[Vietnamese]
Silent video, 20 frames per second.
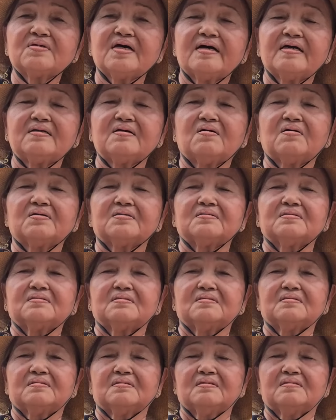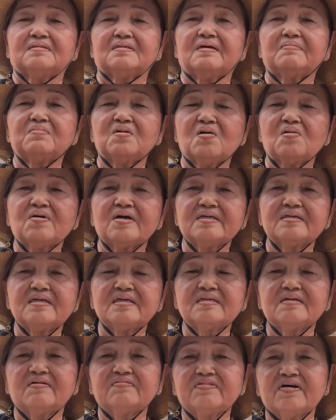nay rồi nam mô a
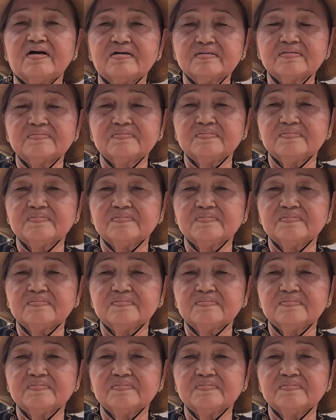di đà Phật